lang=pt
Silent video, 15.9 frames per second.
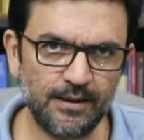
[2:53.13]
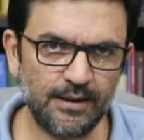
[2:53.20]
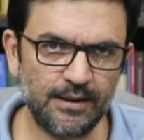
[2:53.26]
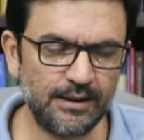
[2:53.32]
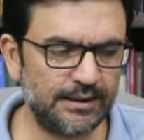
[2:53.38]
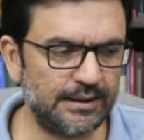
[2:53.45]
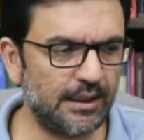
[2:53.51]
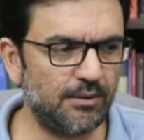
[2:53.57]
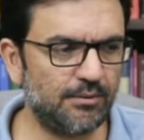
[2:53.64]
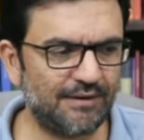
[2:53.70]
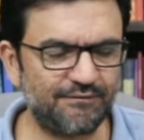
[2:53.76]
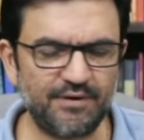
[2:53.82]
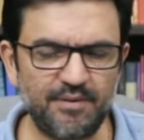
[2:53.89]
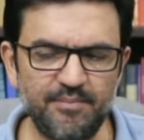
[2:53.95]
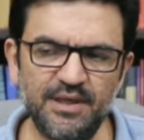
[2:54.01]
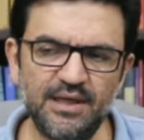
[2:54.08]
Então, a
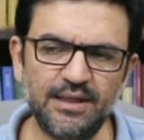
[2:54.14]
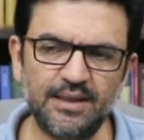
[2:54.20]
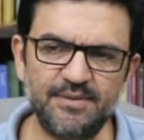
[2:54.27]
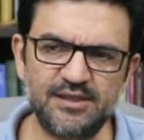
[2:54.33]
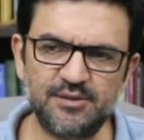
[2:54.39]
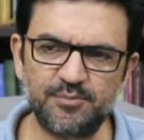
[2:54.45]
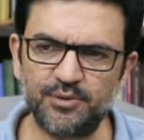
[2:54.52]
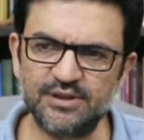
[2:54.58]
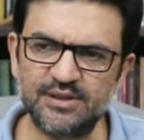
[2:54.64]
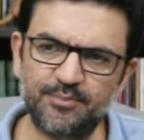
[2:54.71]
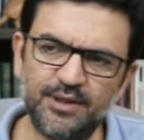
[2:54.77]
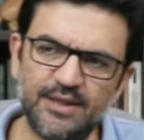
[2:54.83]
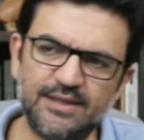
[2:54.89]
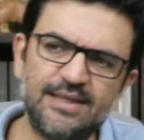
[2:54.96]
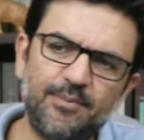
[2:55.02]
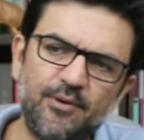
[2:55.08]
família da minha esposa,
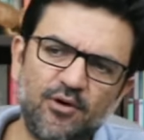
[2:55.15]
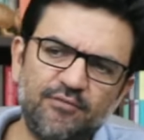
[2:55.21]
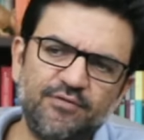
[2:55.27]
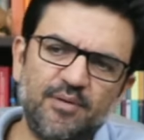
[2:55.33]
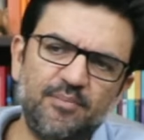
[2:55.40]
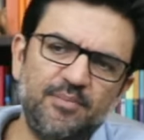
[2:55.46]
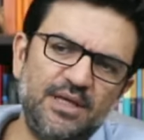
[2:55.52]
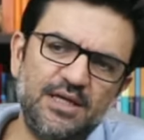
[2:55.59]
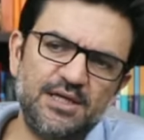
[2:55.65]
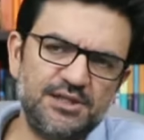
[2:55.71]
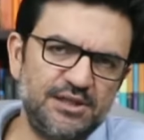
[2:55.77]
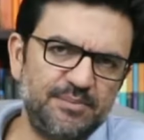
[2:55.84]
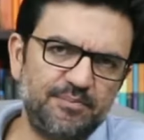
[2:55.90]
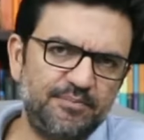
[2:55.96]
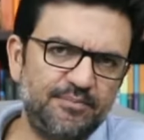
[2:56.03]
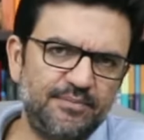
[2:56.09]
por exemplo, é uma família
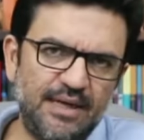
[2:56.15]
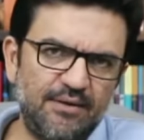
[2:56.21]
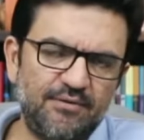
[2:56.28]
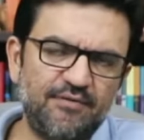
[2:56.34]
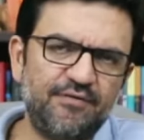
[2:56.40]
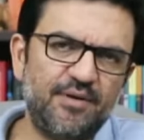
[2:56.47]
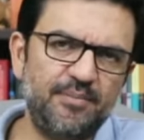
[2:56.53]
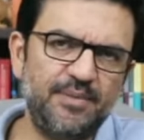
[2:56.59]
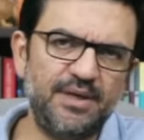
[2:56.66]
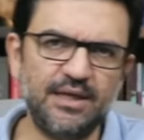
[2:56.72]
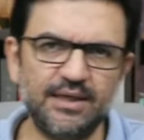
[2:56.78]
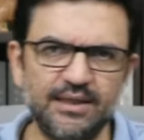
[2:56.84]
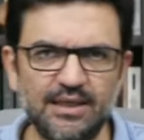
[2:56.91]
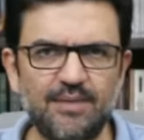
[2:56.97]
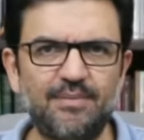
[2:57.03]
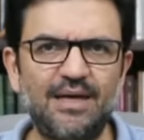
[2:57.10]
de, né, uma família
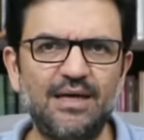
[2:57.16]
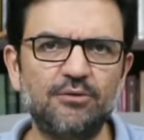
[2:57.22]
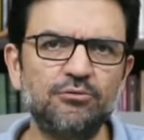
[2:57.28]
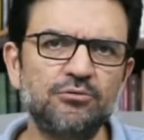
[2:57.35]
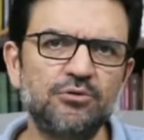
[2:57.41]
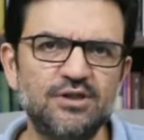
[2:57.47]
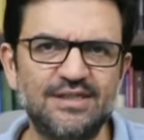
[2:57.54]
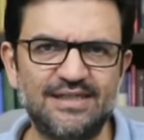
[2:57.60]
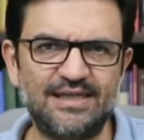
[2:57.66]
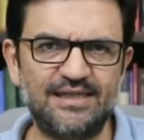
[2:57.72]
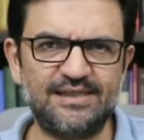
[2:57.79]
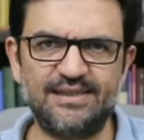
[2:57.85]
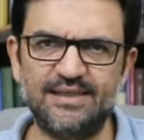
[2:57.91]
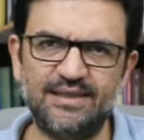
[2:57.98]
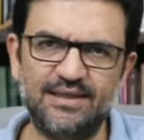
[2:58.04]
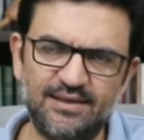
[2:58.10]
que trabalha com
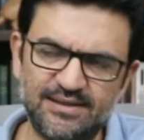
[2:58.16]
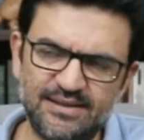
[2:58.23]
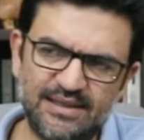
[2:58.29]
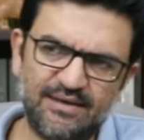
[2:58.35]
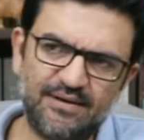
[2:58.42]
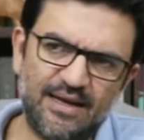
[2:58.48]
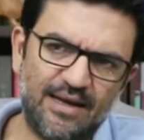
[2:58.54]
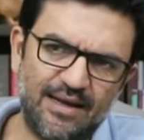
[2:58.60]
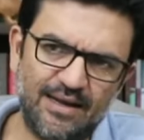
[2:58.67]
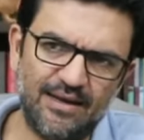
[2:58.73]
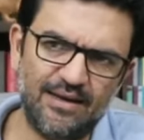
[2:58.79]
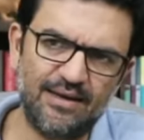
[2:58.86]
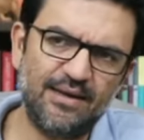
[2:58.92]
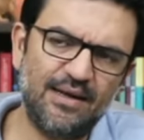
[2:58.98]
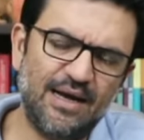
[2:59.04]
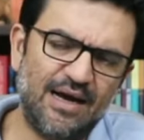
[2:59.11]
docência, né? Assim, é,
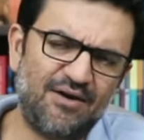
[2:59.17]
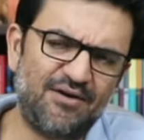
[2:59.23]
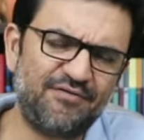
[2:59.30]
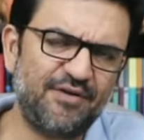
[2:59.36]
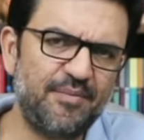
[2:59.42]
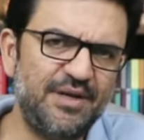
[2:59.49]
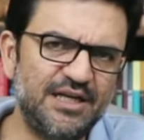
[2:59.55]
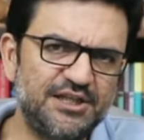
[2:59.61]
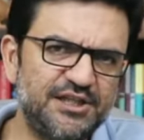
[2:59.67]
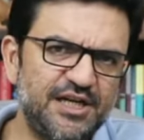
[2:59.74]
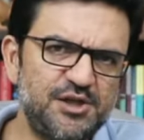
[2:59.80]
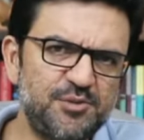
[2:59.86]
é, é uma família cheia